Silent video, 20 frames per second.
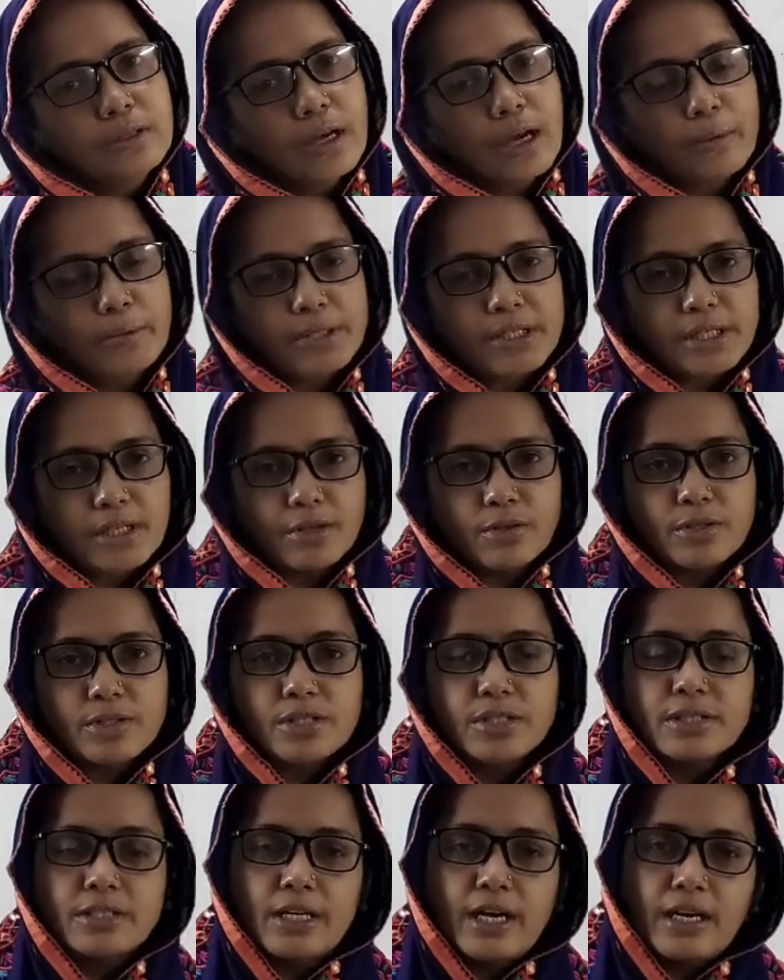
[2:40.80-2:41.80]
আবিষ্কার
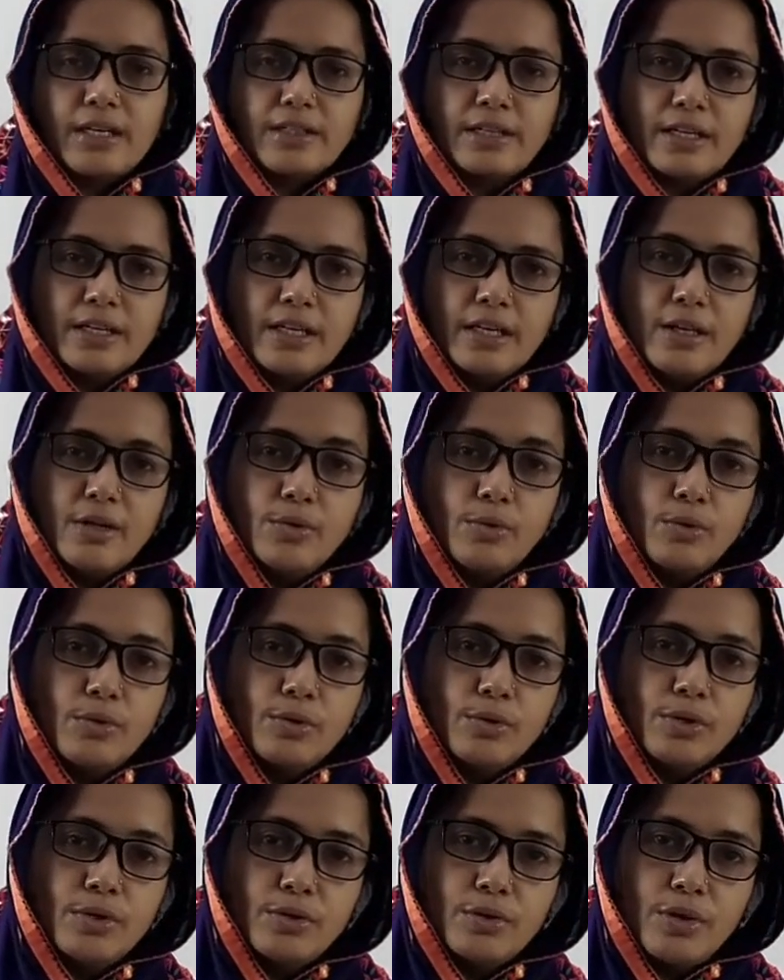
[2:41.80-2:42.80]
হয়েছে যার দ্বারা রোগ
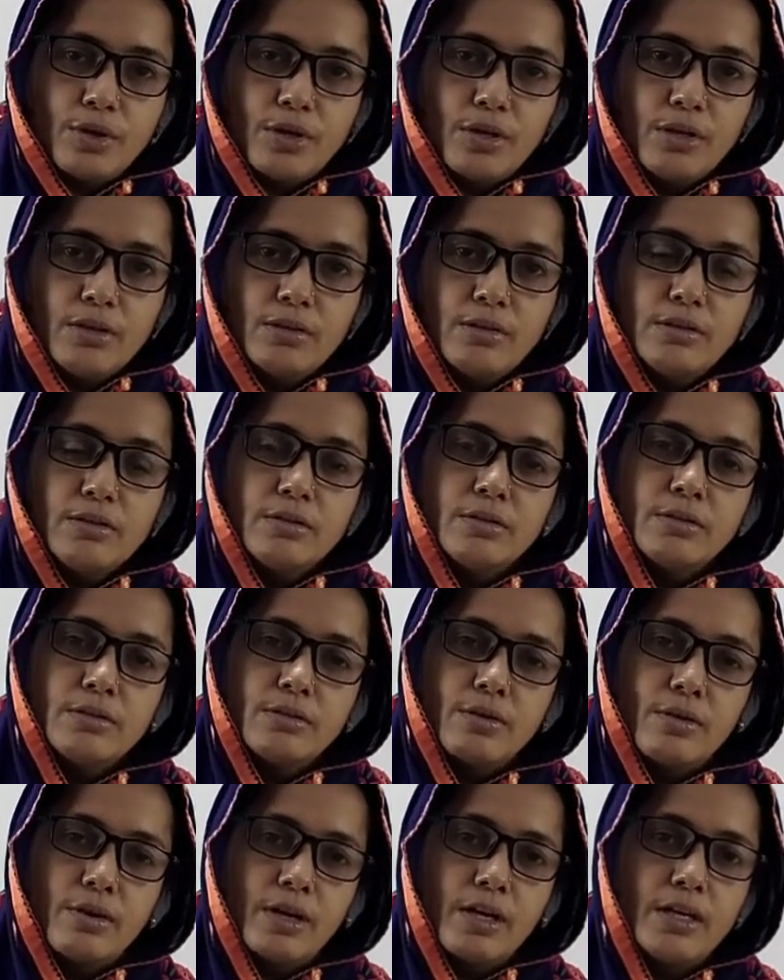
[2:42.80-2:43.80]
নির্ণয়
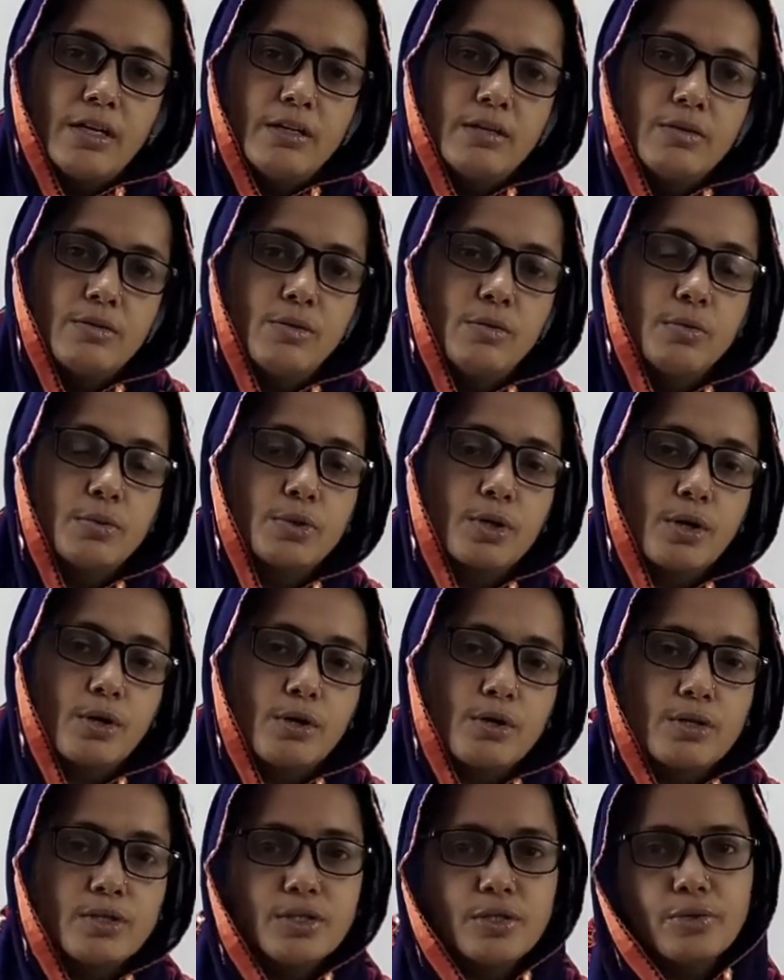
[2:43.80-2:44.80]
করা খুব
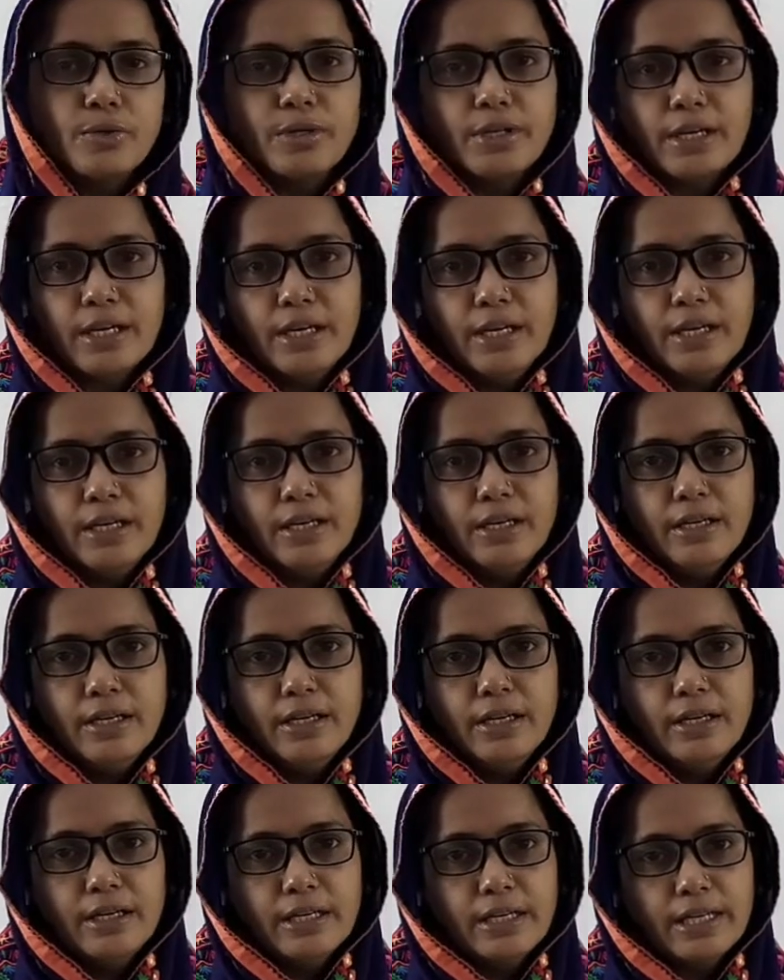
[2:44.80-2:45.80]
সহজ হয়ে
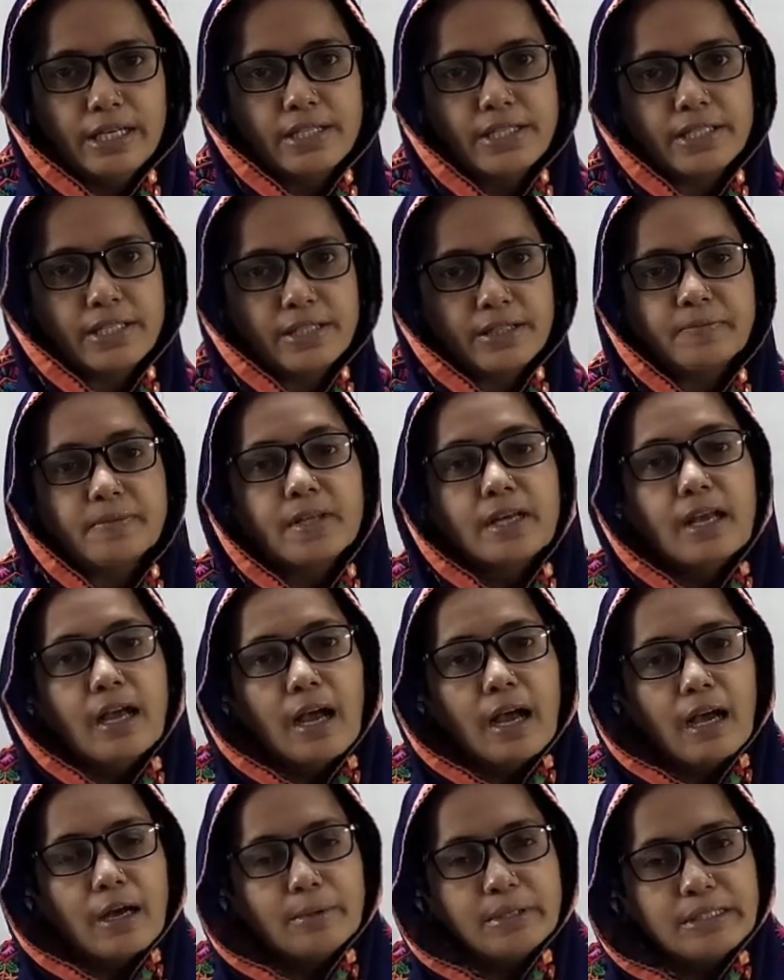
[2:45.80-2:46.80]
গেছে
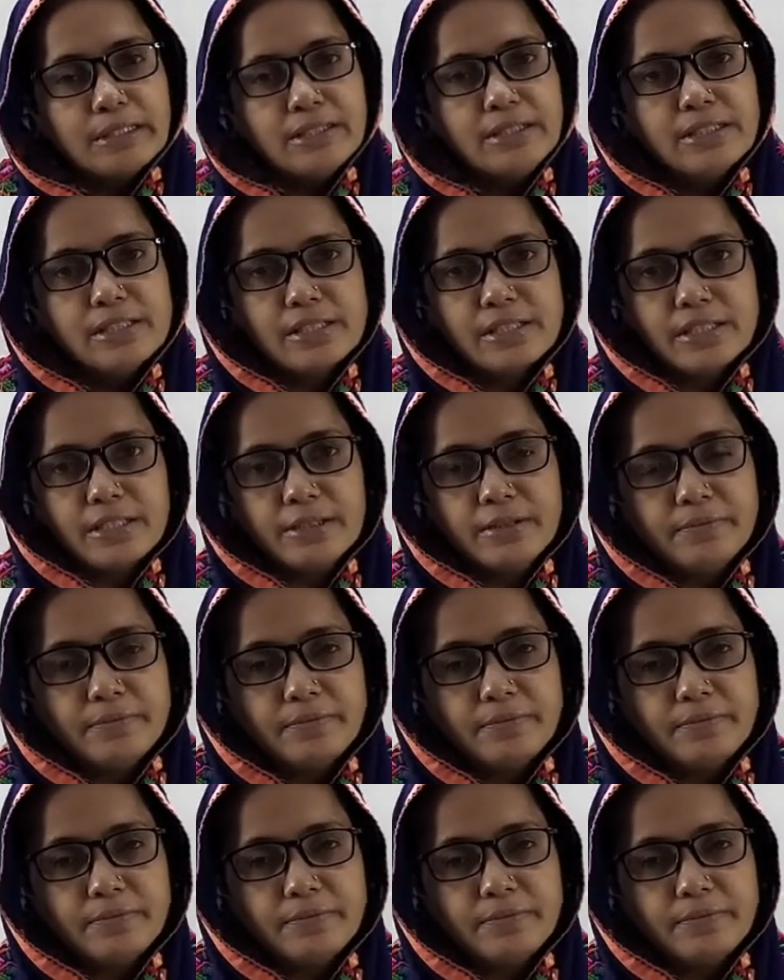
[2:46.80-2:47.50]
আমাদের দেশে